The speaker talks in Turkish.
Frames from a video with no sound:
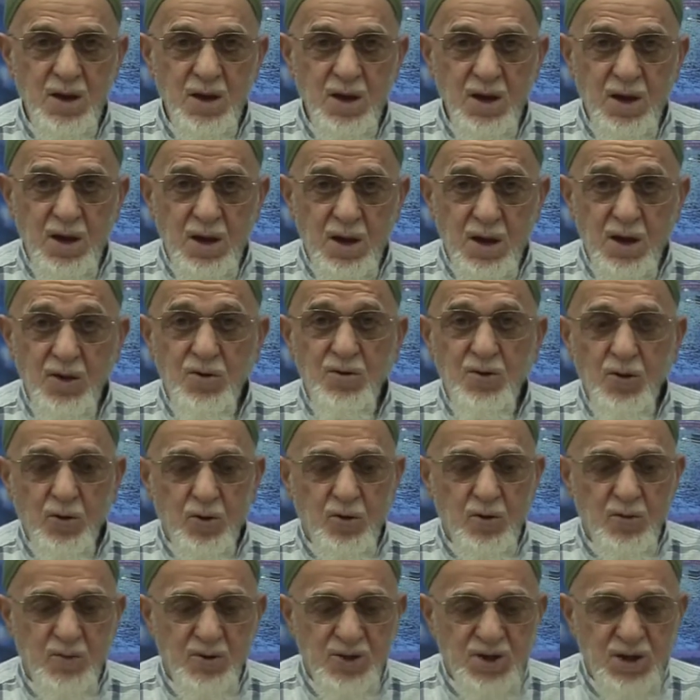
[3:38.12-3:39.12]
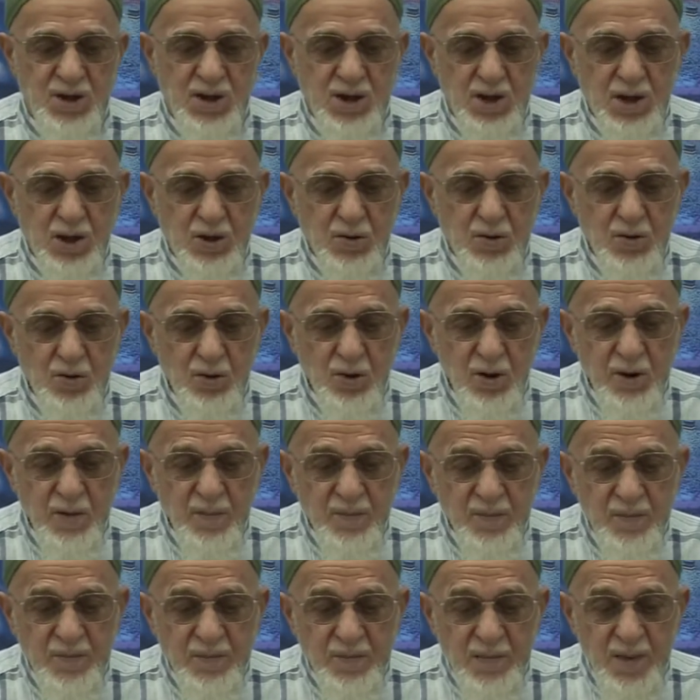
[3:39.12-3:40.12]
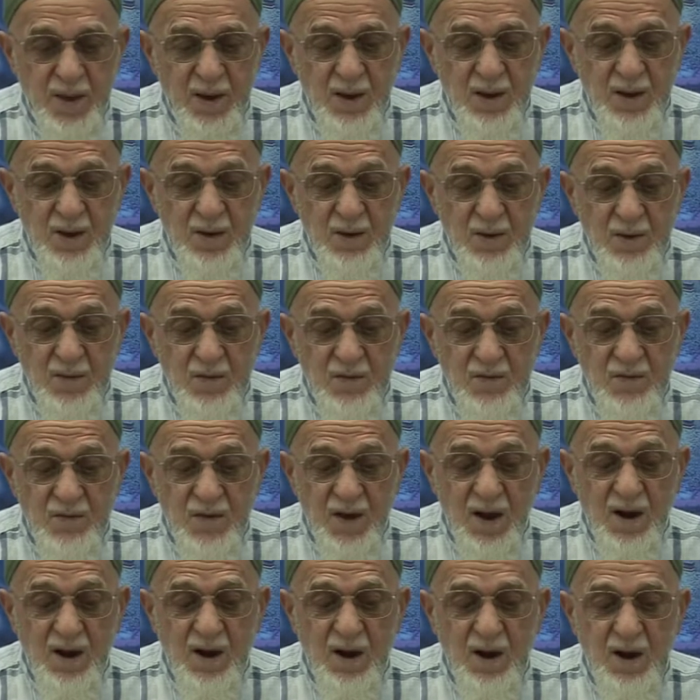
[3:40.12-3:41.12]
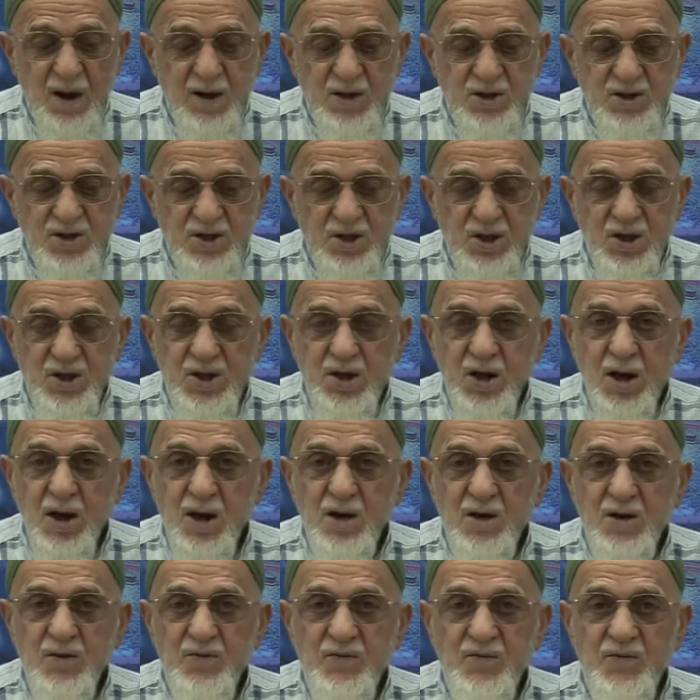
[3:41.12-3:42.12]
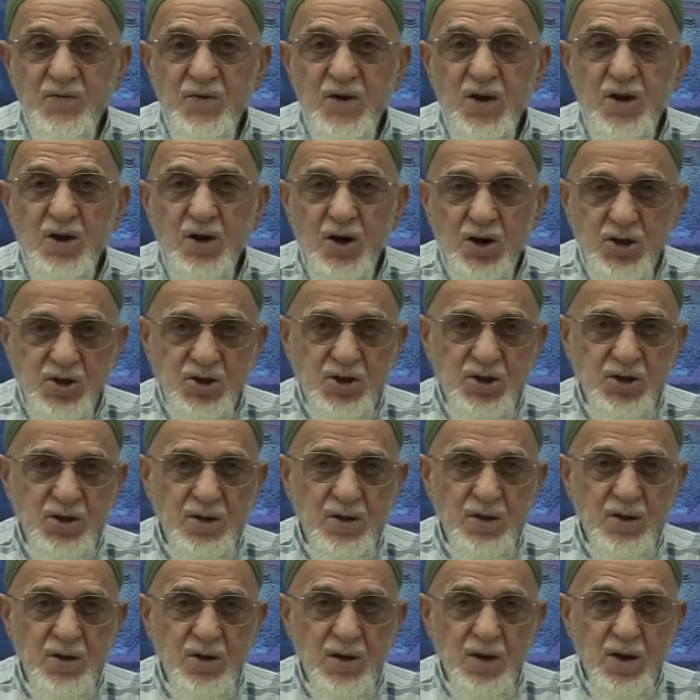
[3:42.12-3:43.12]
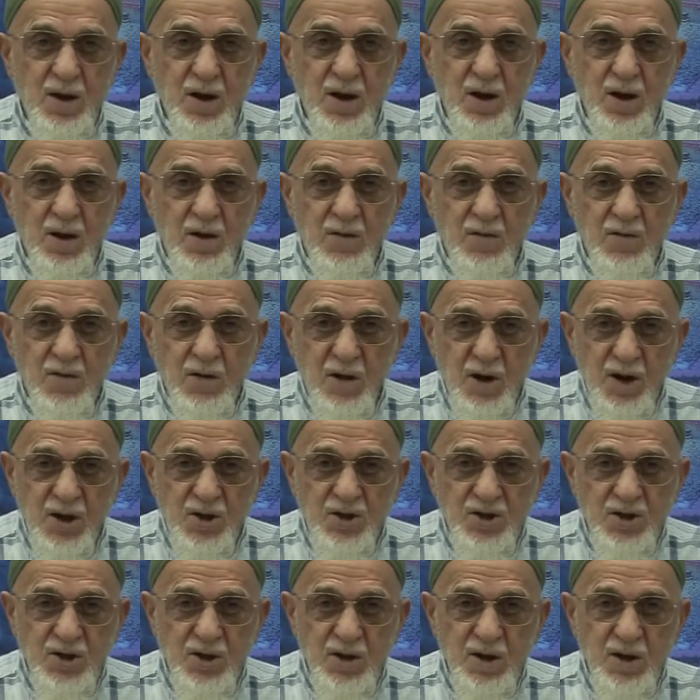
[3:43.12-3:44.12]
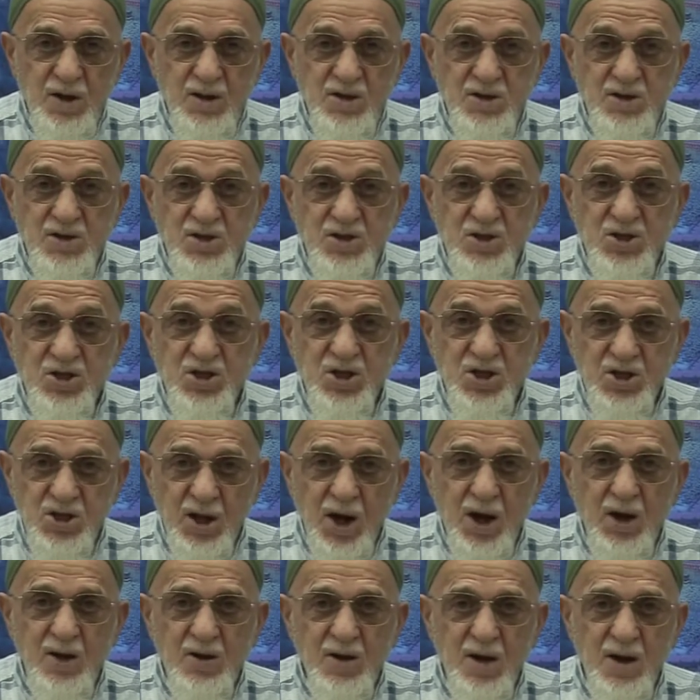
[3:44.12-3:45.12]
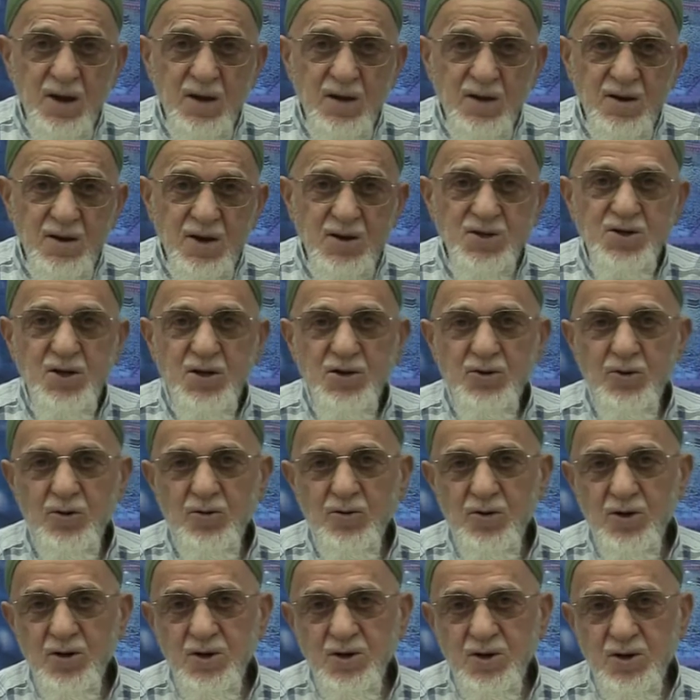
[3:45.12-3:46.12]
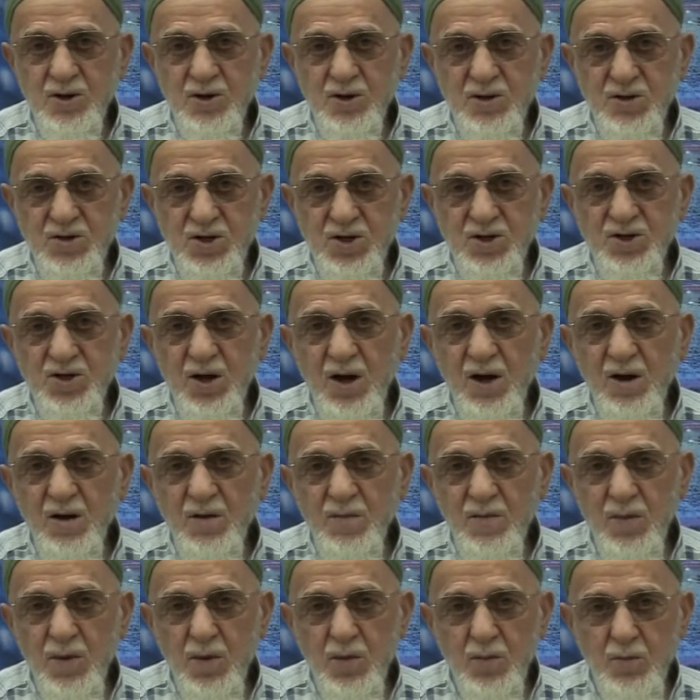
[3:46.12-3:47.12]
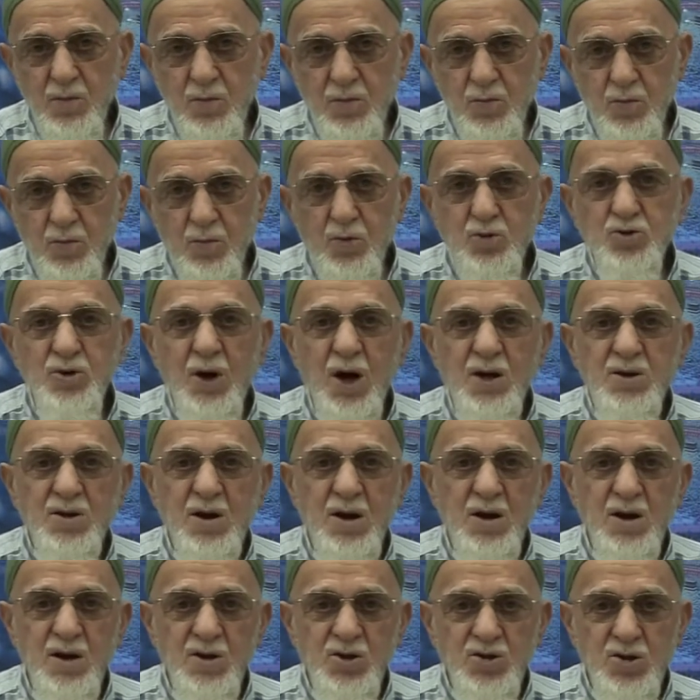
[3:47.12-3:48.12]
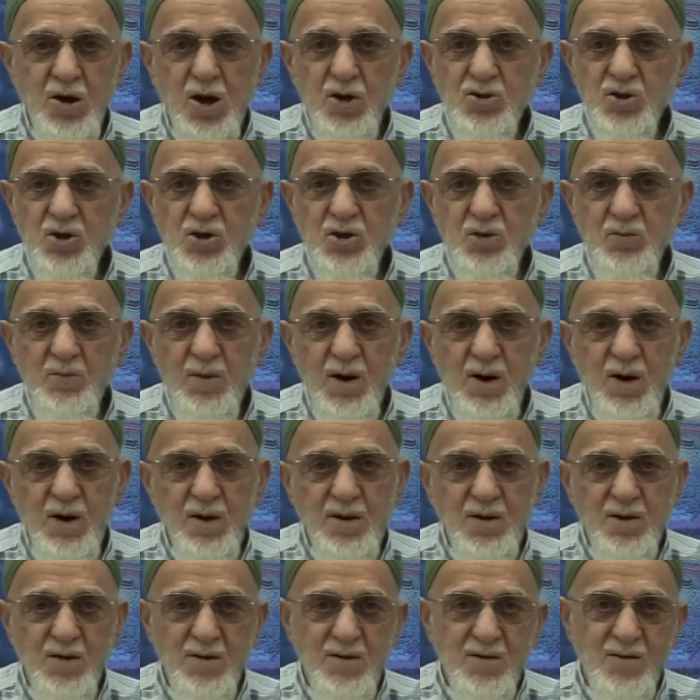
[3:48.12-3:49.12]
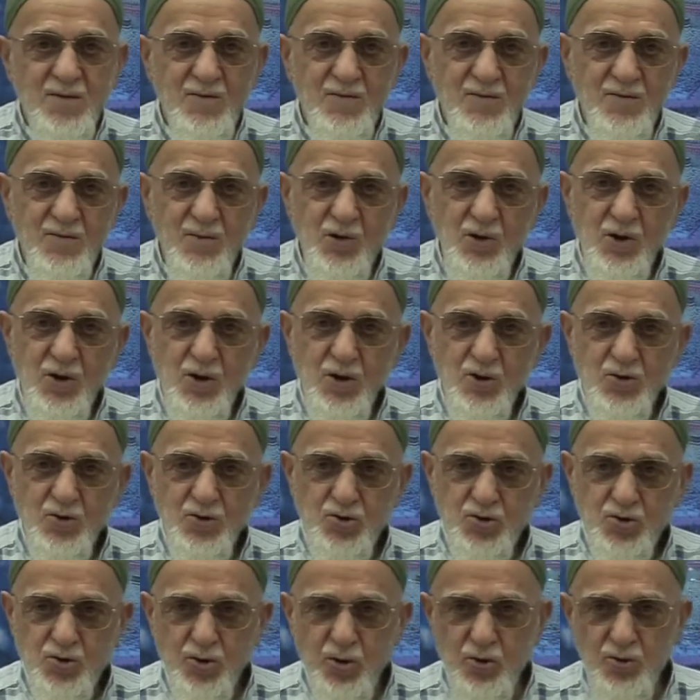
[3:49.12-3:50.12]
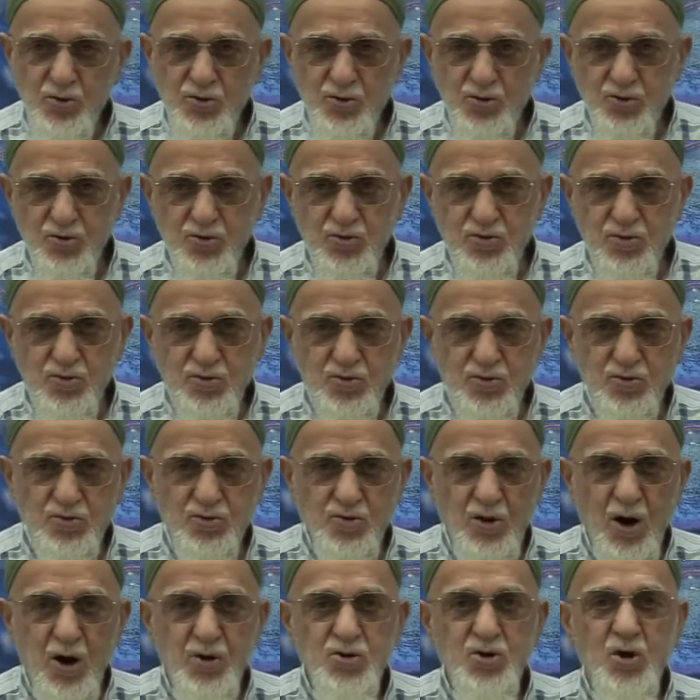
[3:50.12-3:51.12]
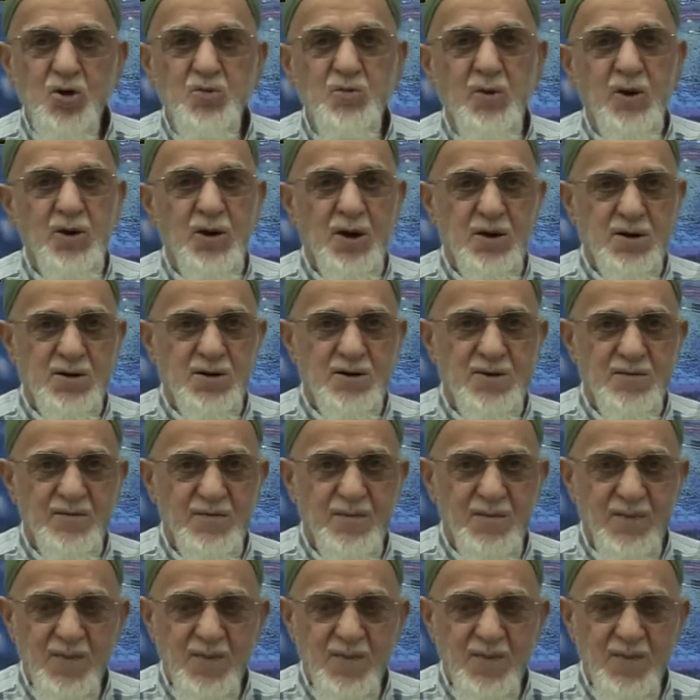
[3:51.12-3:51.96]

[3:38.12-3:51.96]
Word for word: Her gün koruması gerekiyor. Vela cidale fil hac. Ve haçta cidal de yasaklanıyor. Cidal mücadele, tartışma yani sözlü tartışmalar.